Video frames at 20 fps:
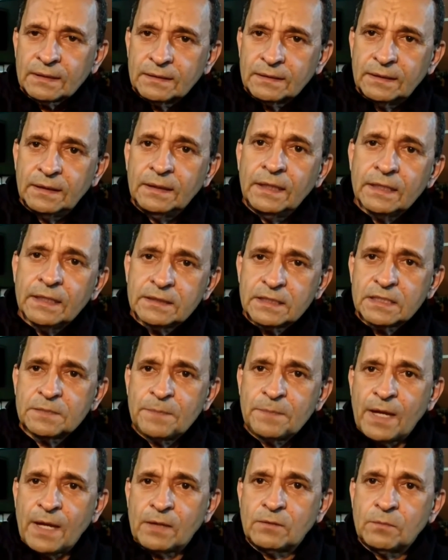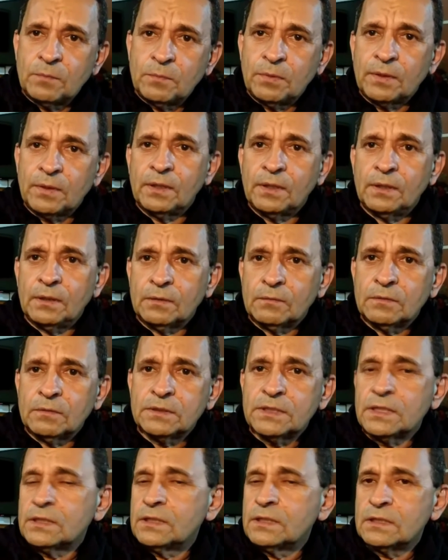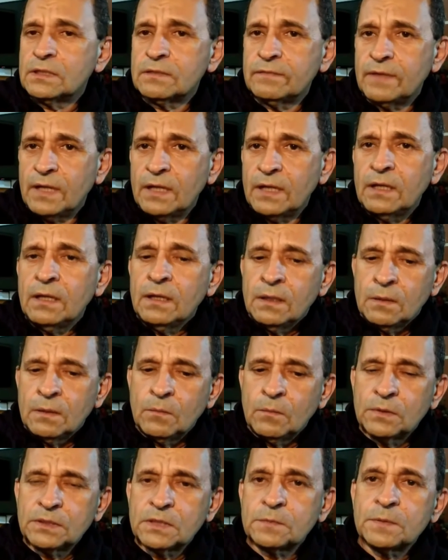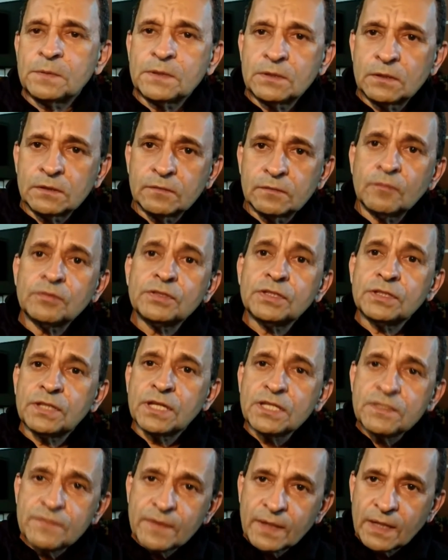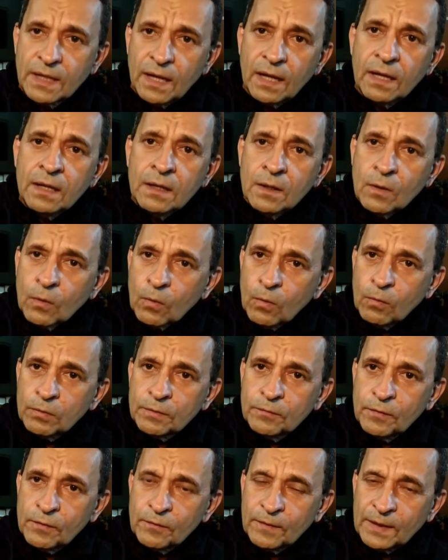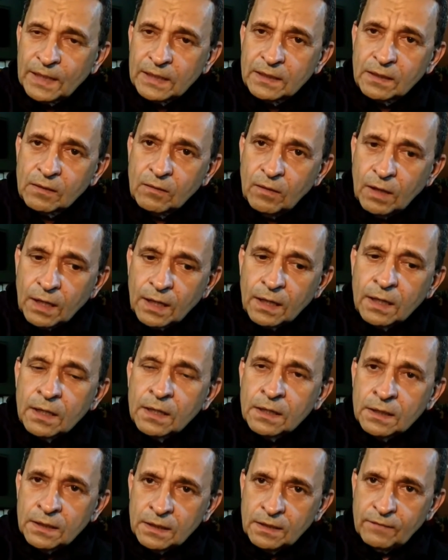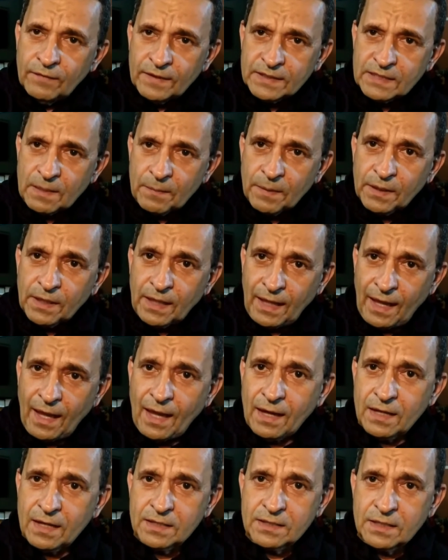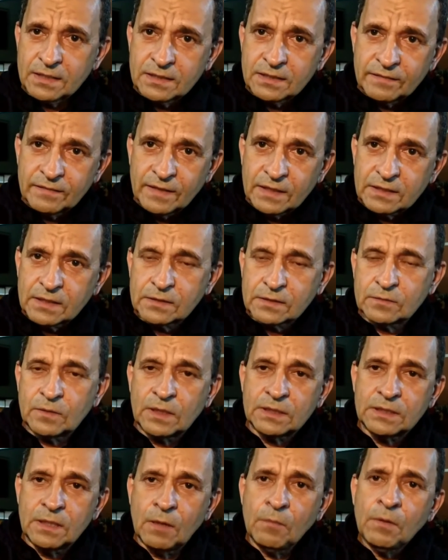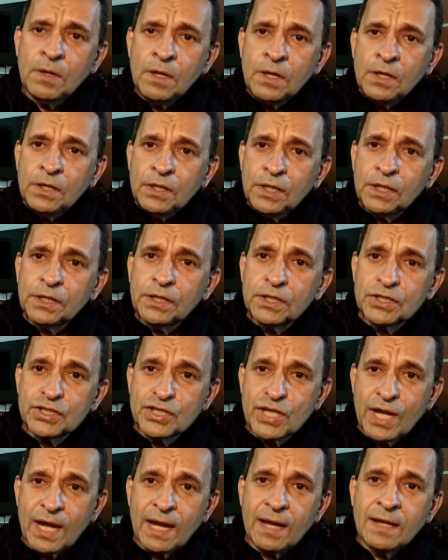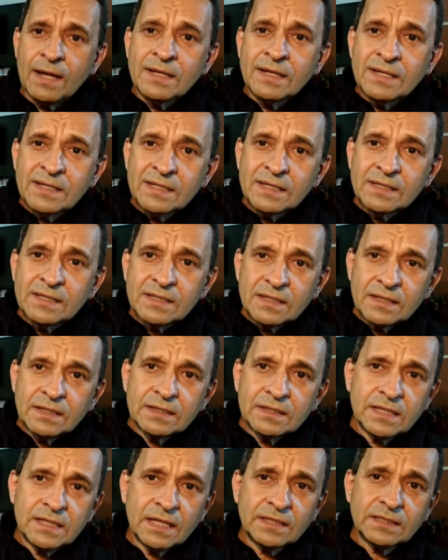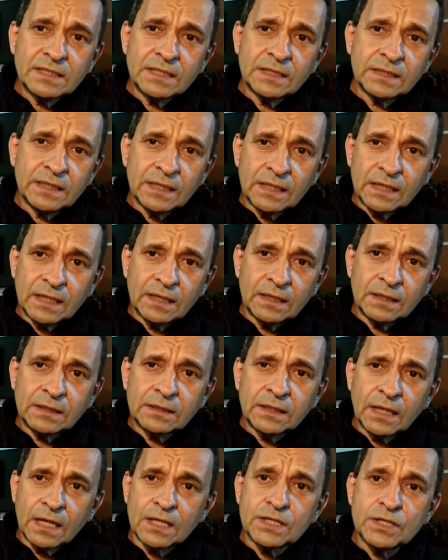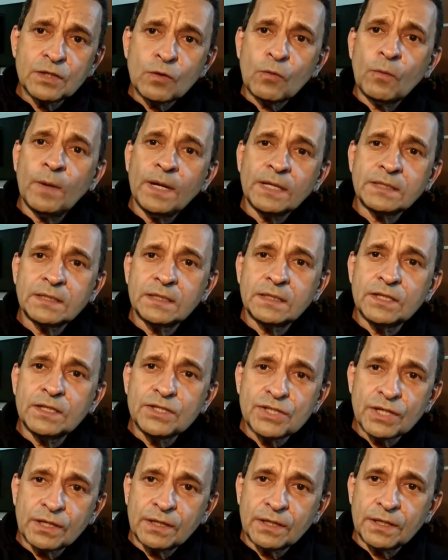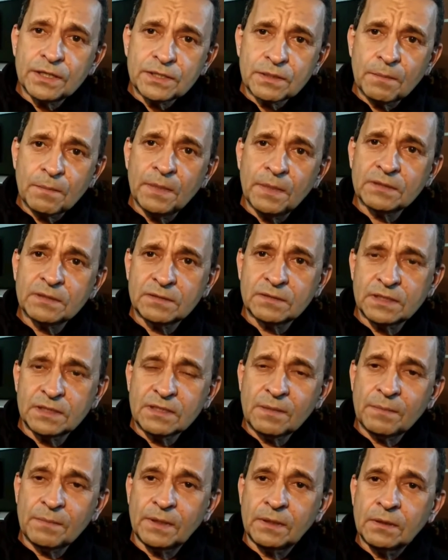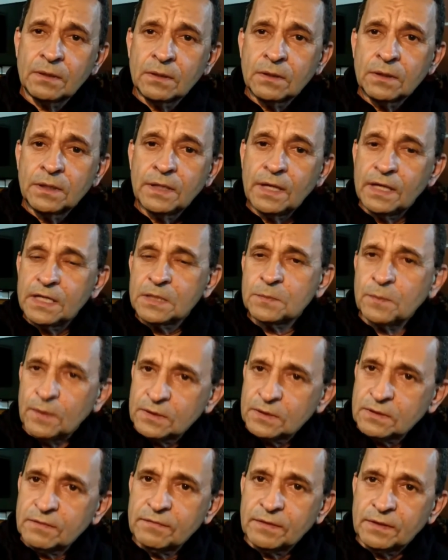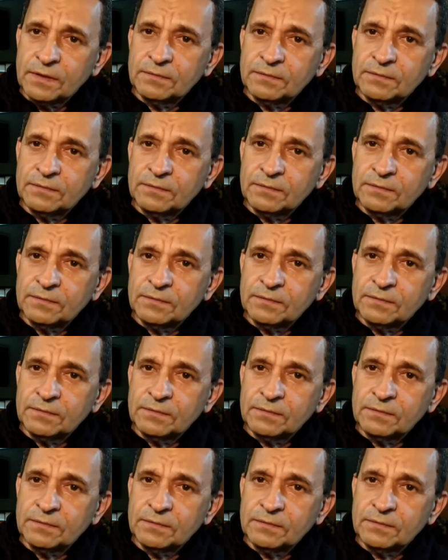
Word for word: nesse aspecto, porque com certeza vai, muitas pessoas vão se identificar como foi falado agora, e vai saber que ela já esteve nessa situação e que já já se interagiu com essa energia crítica mesmo sem saber. E a resposta